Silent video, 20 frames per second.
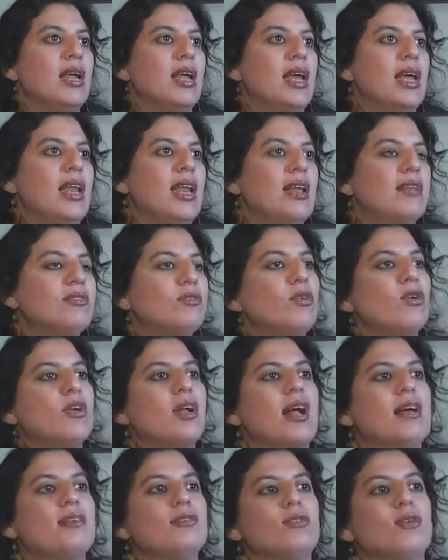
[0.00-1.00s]
En esos
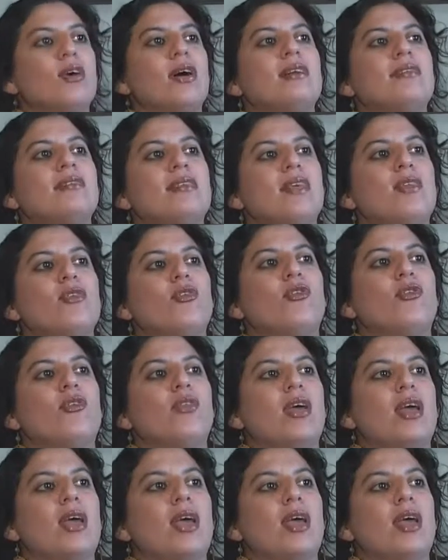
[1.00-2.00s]
casos así
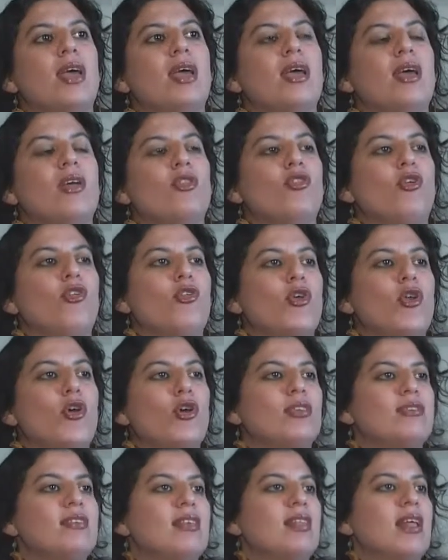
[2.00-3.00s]
donde, donde no
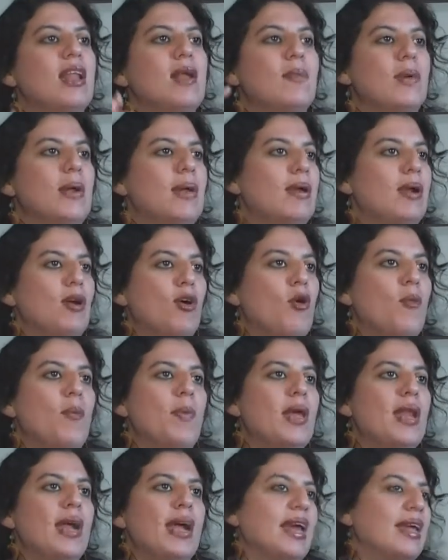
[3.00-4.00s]
existe la palabra
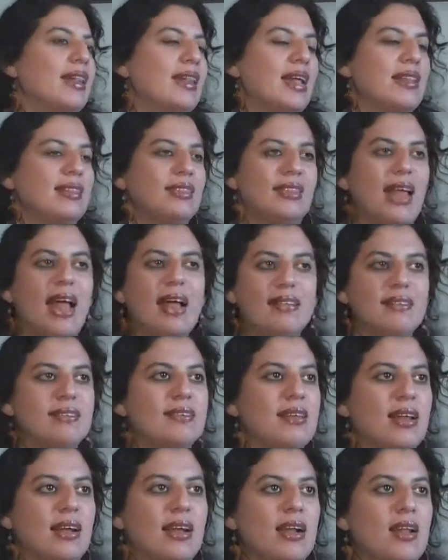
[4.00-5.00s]
coopera que está tan
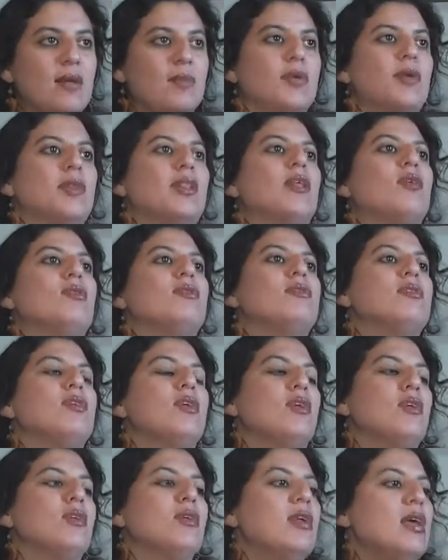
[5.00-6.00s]
cerca de
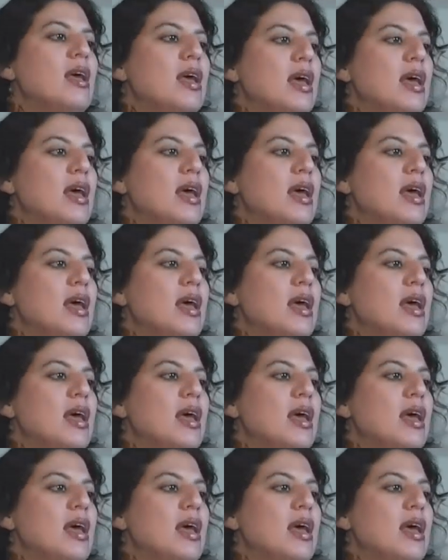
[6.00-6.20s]
prostitución,